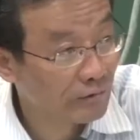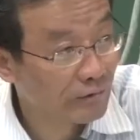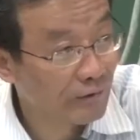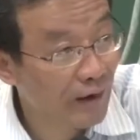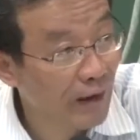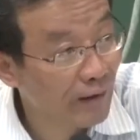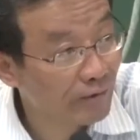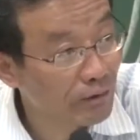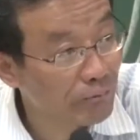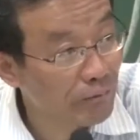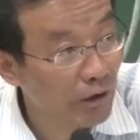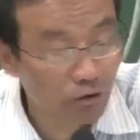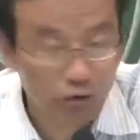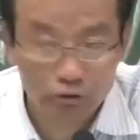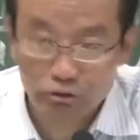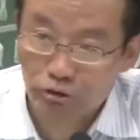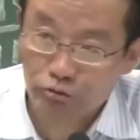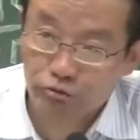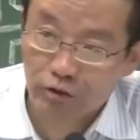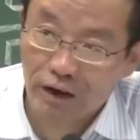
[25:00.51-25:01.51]
拉丁美
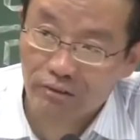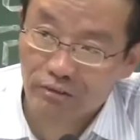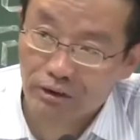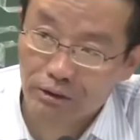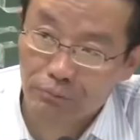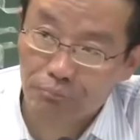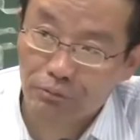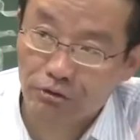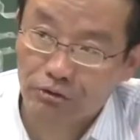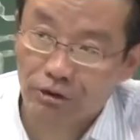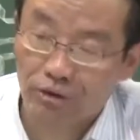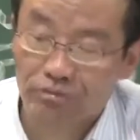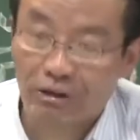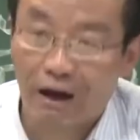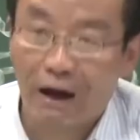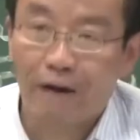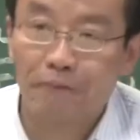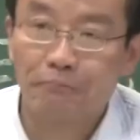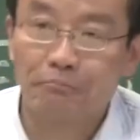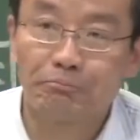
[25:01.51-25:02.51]
洲就发展的比较
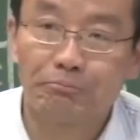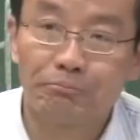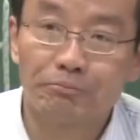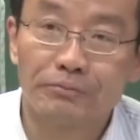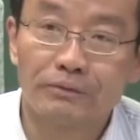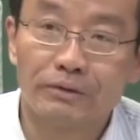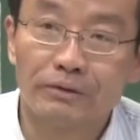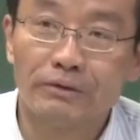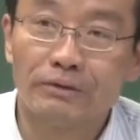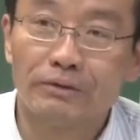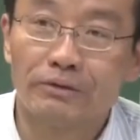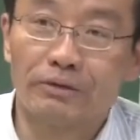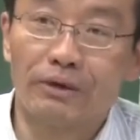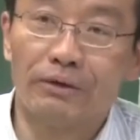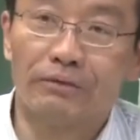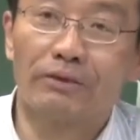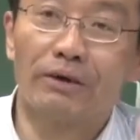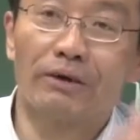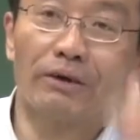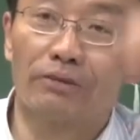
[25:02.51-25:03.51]
差。
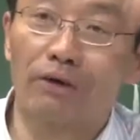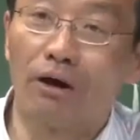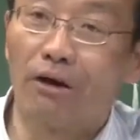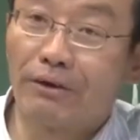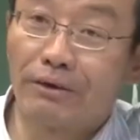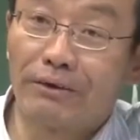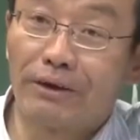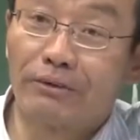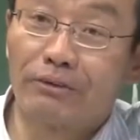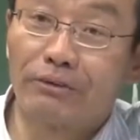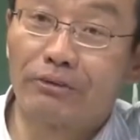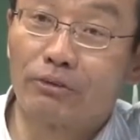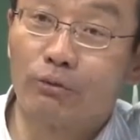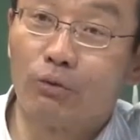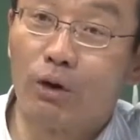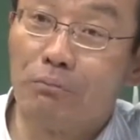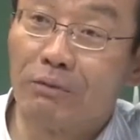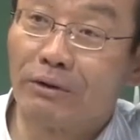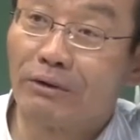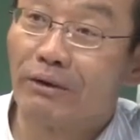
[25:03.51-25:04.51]
这这个道理呢，就是
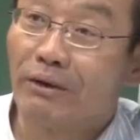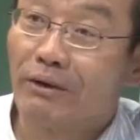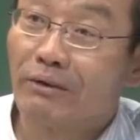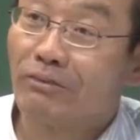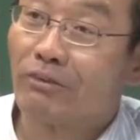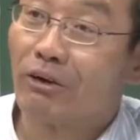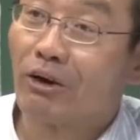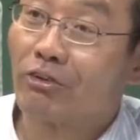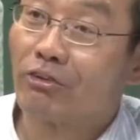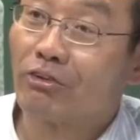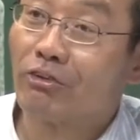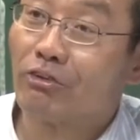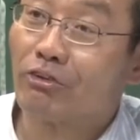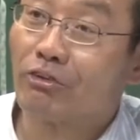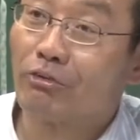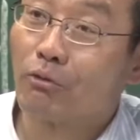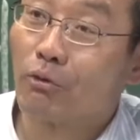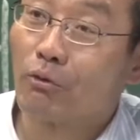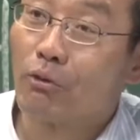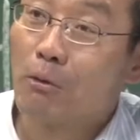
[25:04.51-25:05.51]
我们只要记
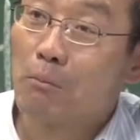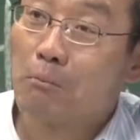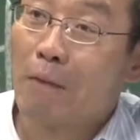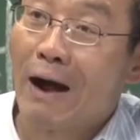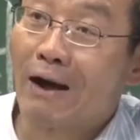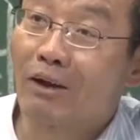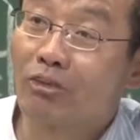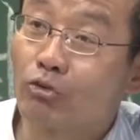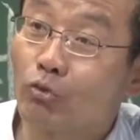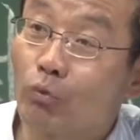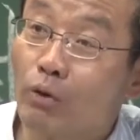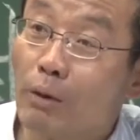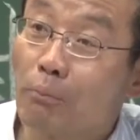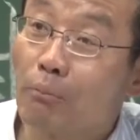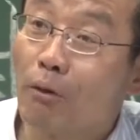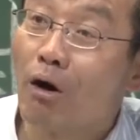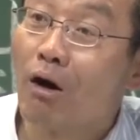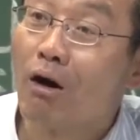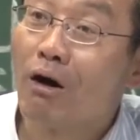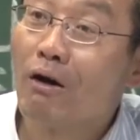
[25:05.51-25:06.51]
起马克思韦
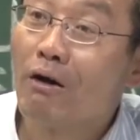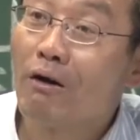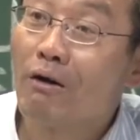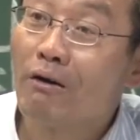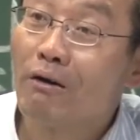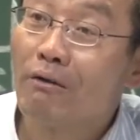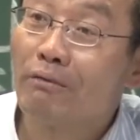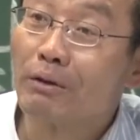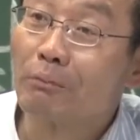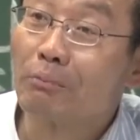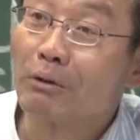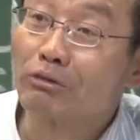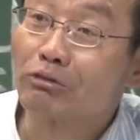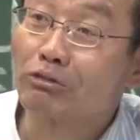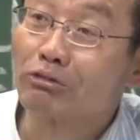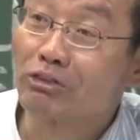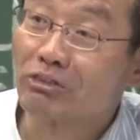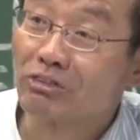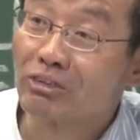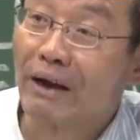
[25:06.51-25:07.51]
伯那本
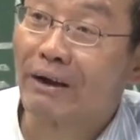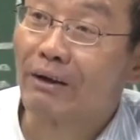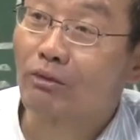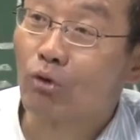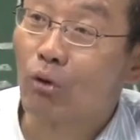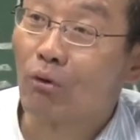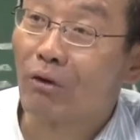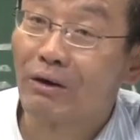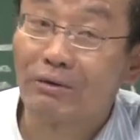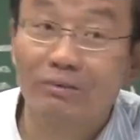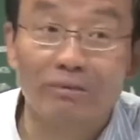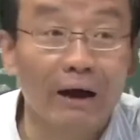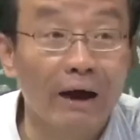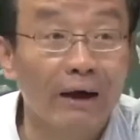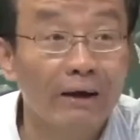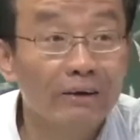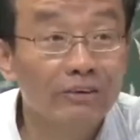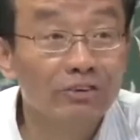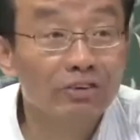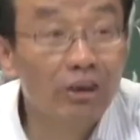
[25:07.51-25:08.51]
书就大概懂了，是
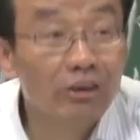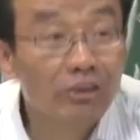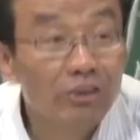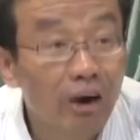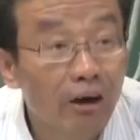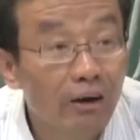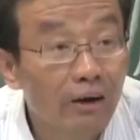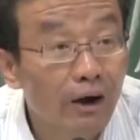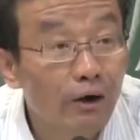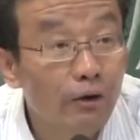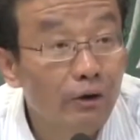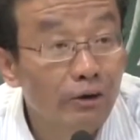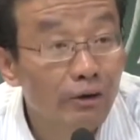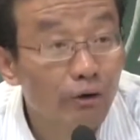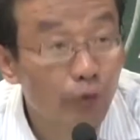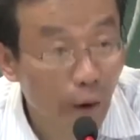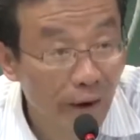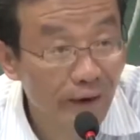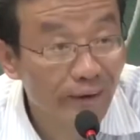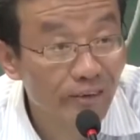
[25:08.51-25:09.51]
吧？信教伦理、
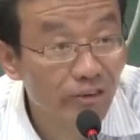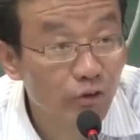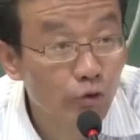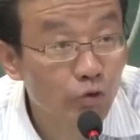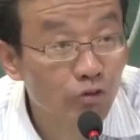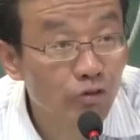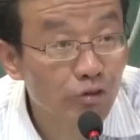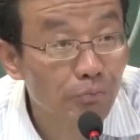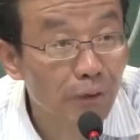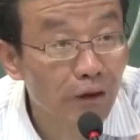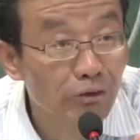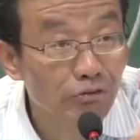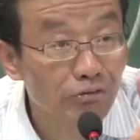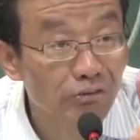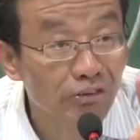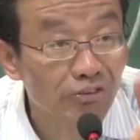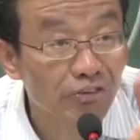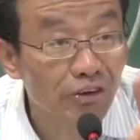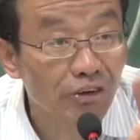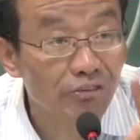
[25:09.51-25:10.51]
伦理与资本
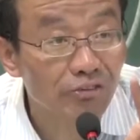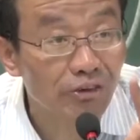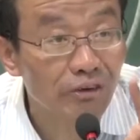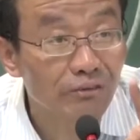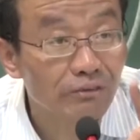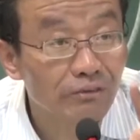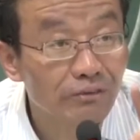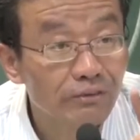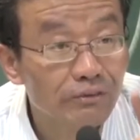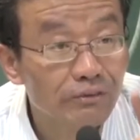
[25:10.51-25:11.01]
主义精神。